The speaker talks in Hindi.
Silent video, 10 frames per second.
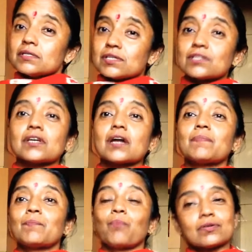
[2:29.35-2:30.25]
संसार
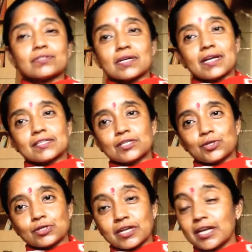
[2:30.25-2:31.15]
में बहुत सारी ऐसी
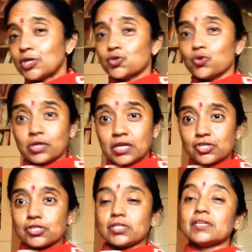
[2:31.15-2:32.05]
चीज़ें हैं जो
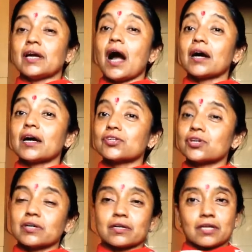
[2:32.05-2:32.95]
खींचती हैं
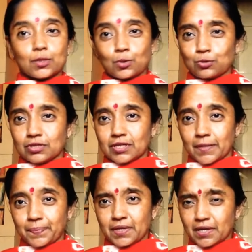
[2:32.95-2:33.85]
आकर्षण का केंद्र होती हैं
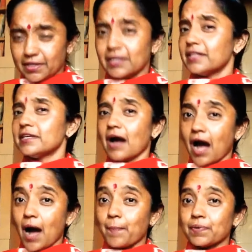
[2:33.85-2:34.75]
लेकिन यदि
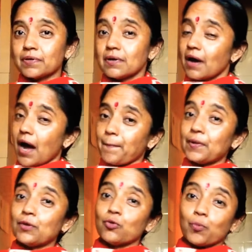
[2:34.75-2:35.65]
आप
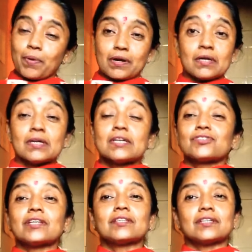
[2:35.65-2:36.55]
अपने ऊपर
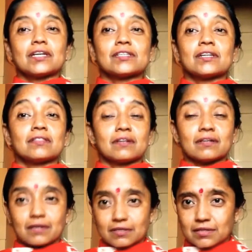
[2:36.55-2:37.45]
सही तरीके से नियंत्रण
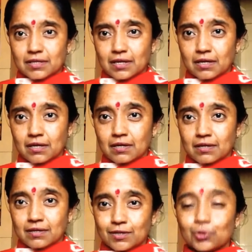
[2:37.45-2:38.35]
करते हैं
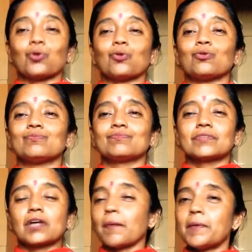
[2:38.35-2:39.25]
तो
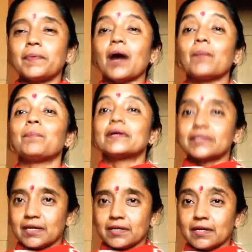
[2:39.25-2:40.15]
कभी भी आप
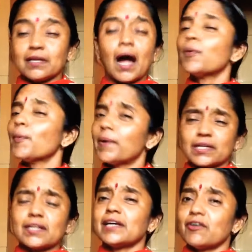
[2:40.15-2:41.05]
भटकेंगे नहीं आपको
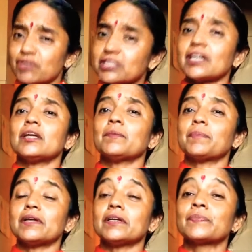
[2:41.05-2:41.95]
भटकने की आवश्यकता ही नहीं
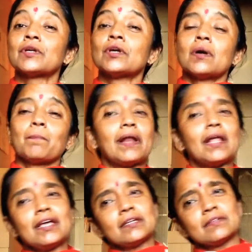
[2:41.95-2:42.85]
पड़ेगी भले